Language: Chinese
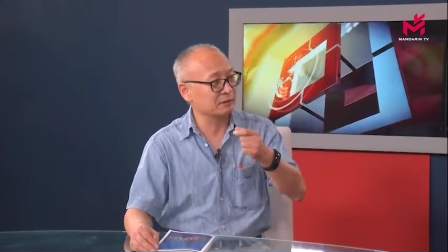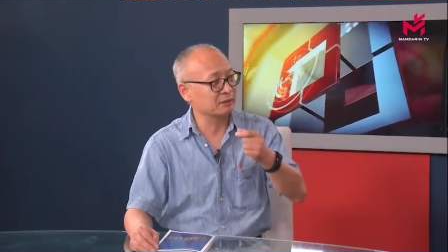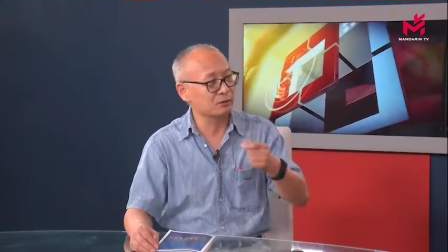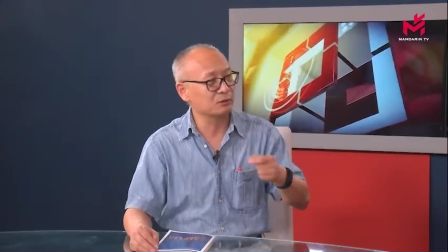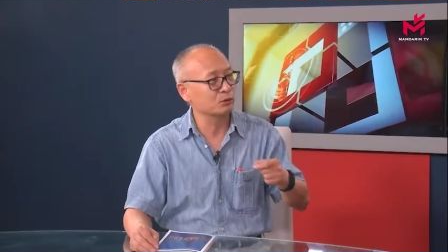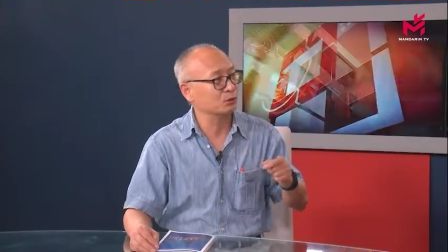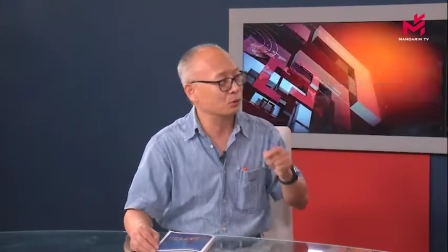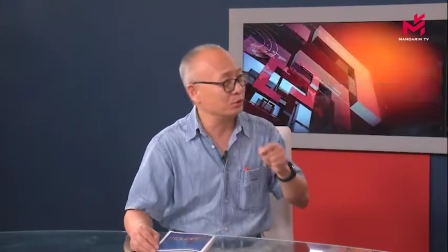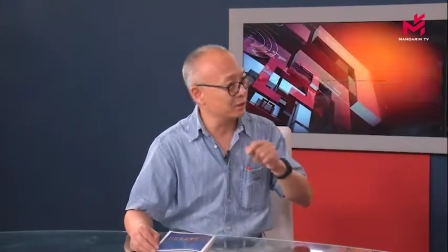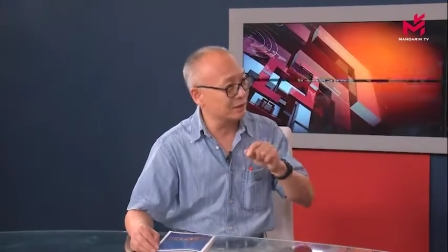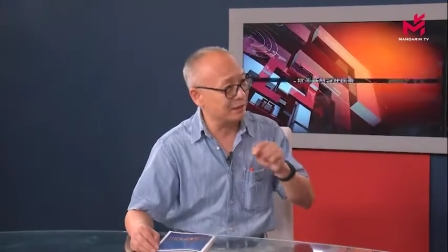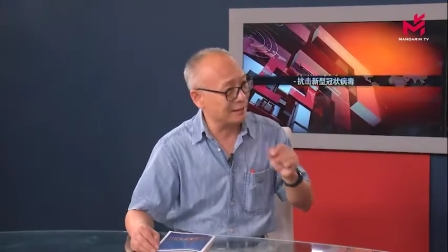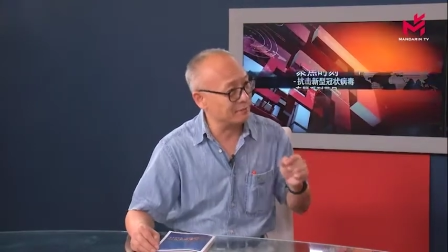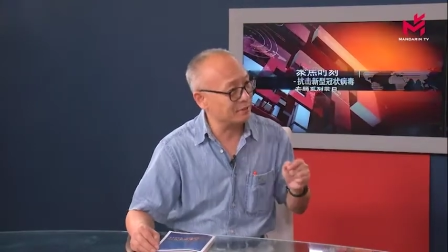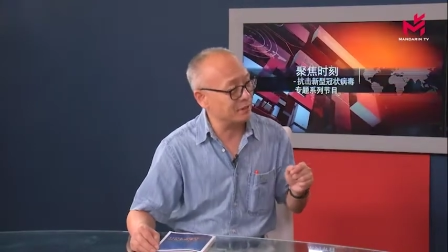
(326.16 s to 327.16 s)
都都已经
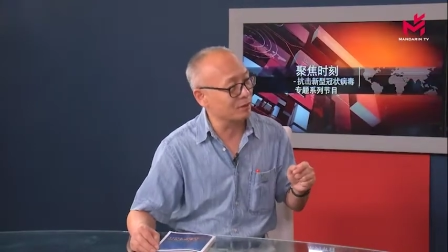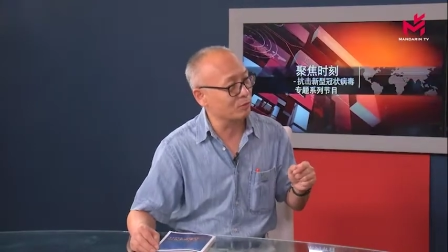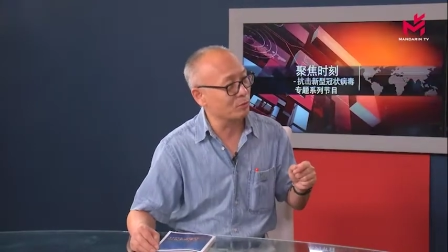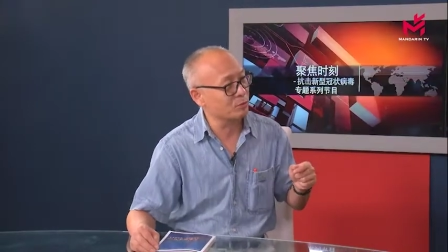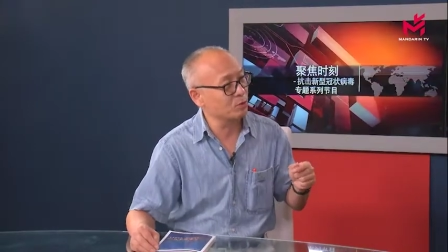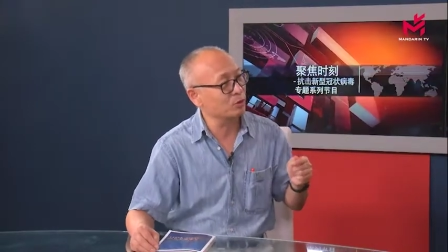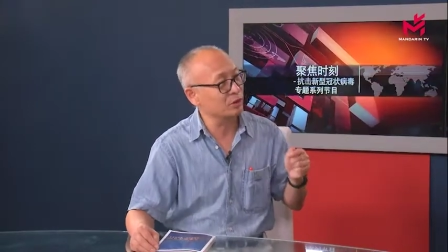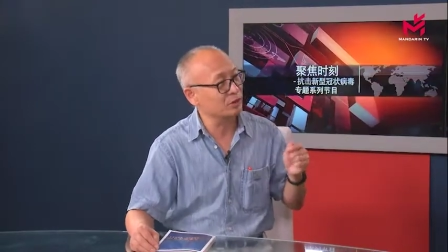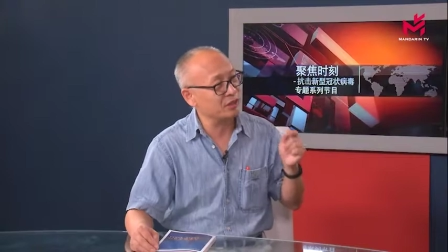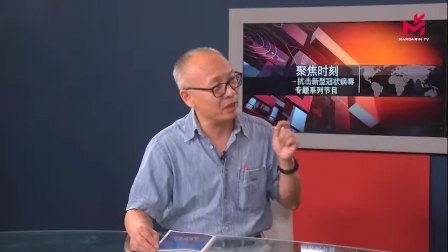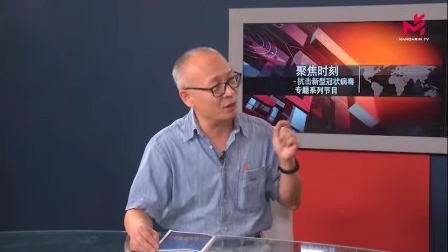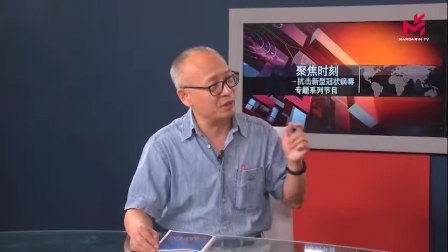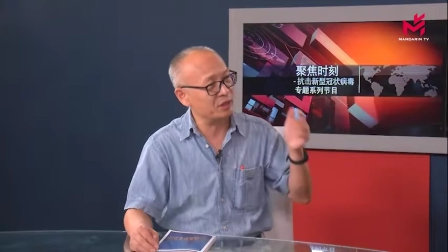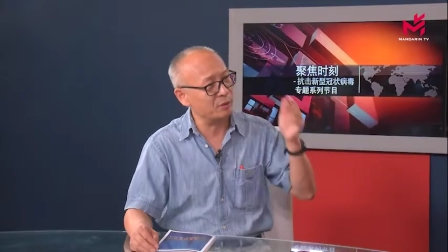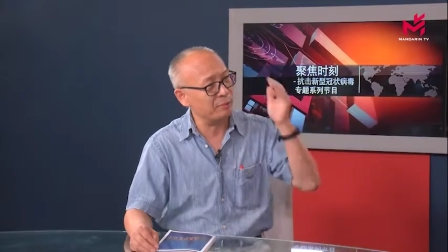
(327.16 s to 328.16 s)
来不及了。我们就
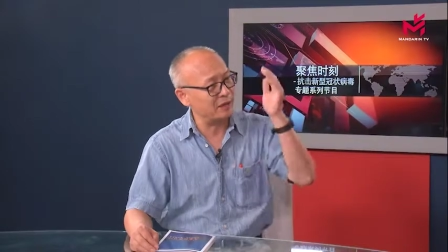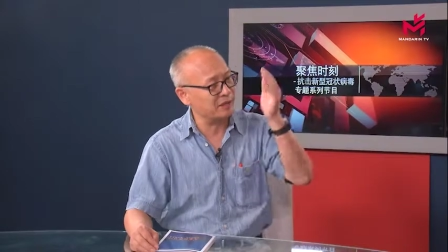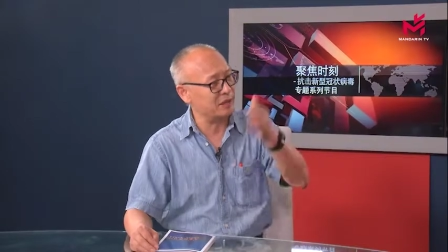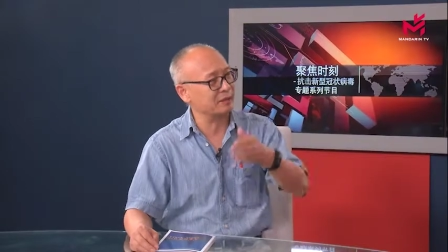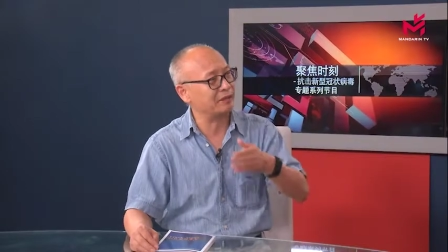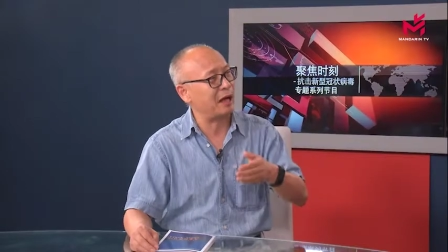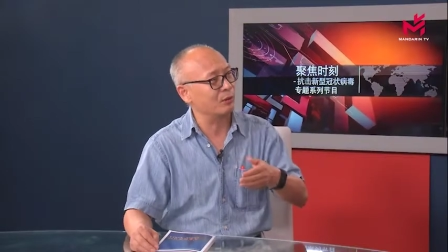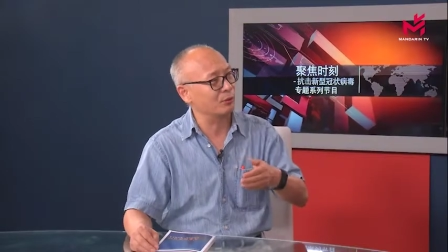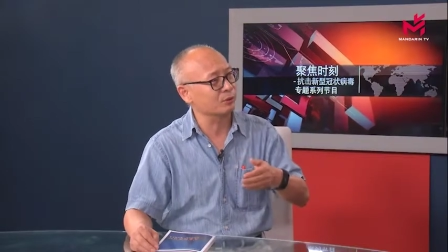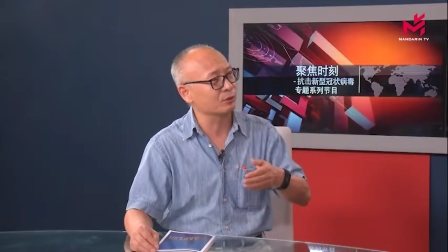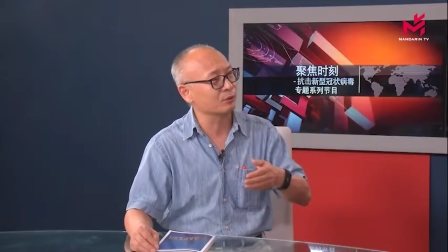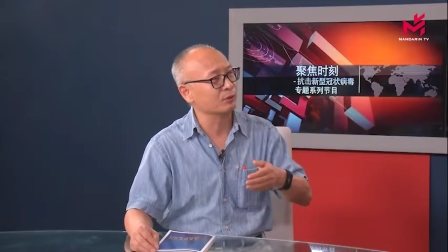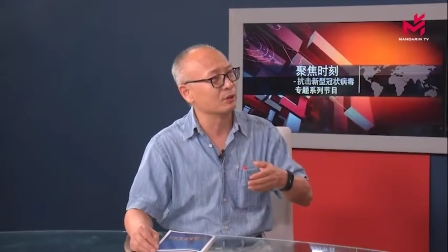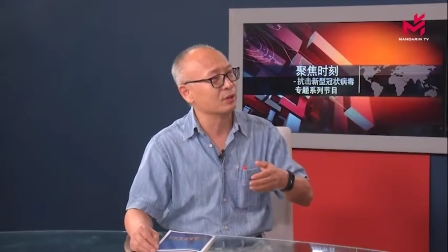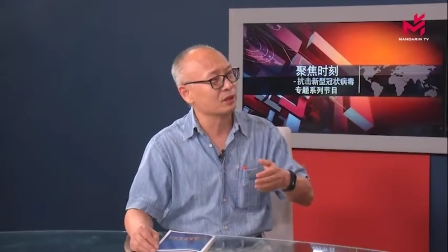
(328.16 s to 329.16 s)
电先把钱打过去，
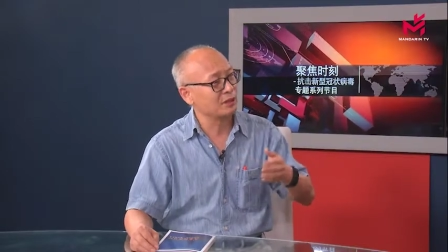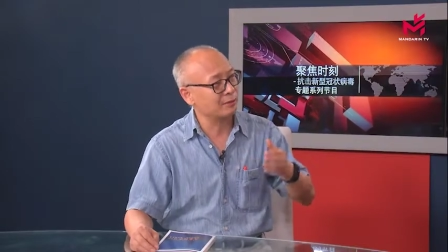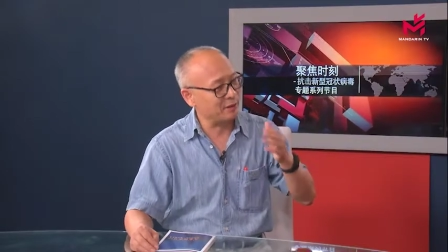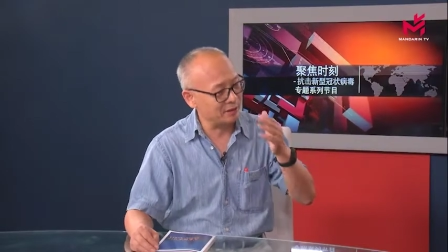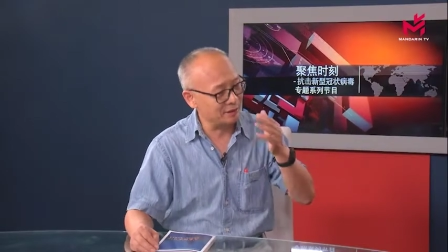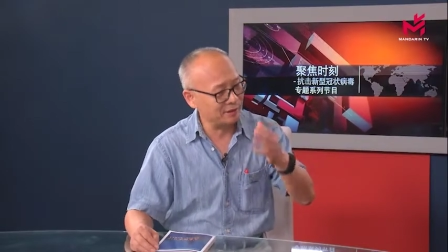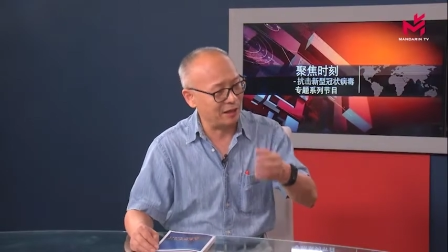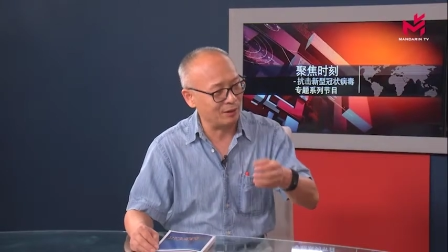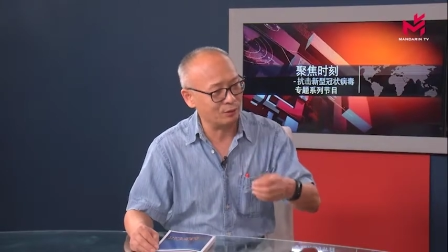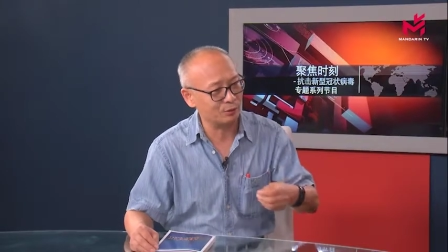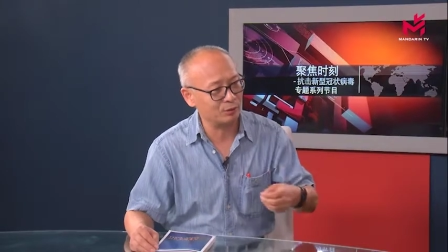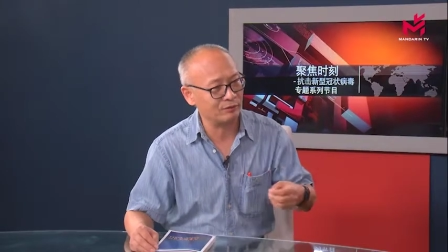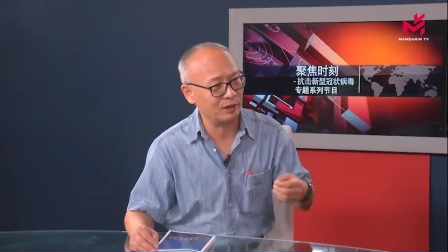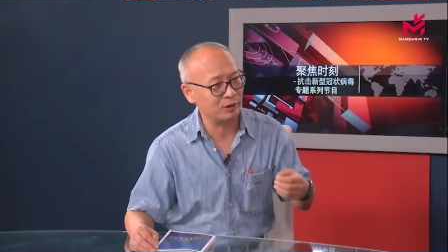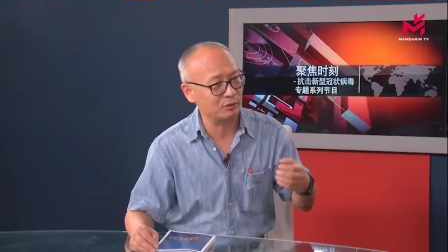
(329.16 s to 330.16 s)
先把钱打过
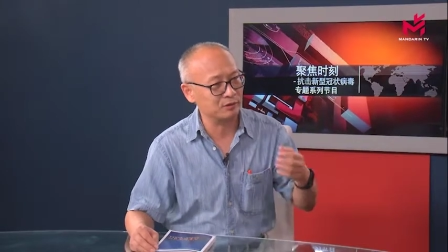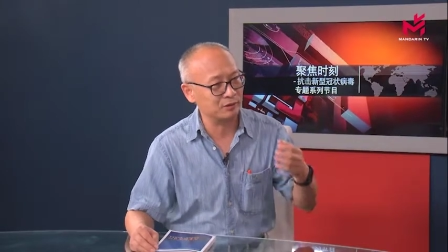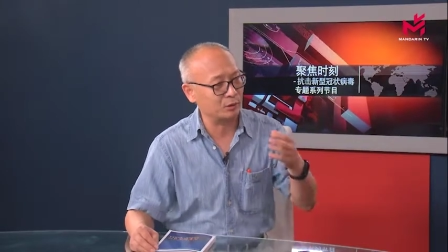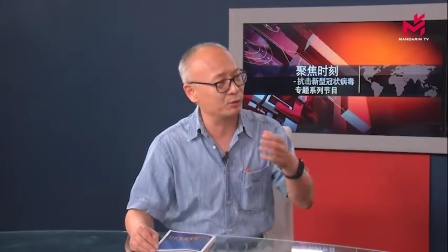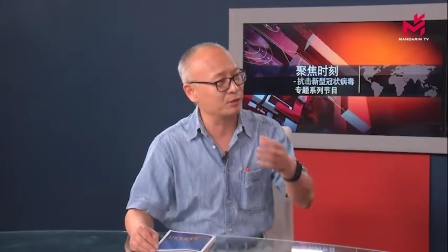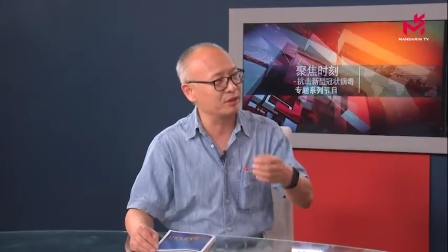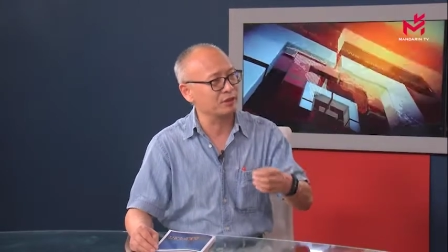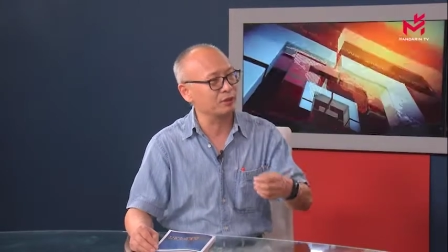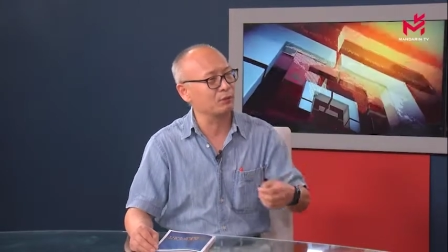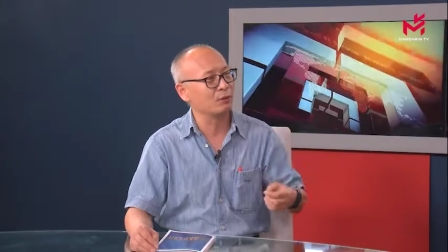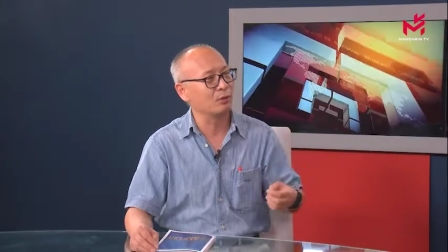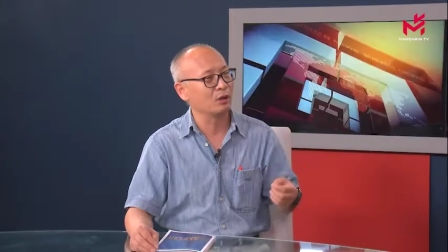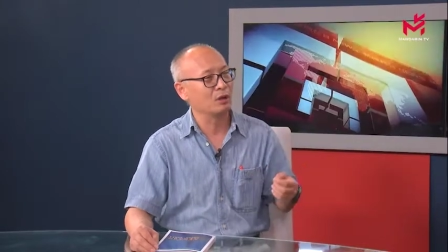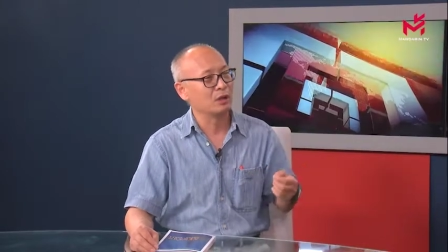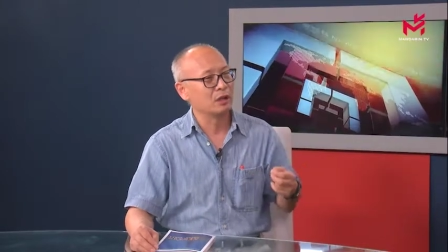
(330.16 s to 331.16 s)
去，完了以后再去提
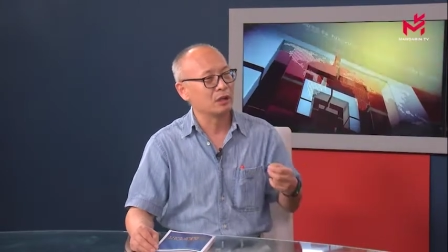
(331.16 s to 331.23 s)
货。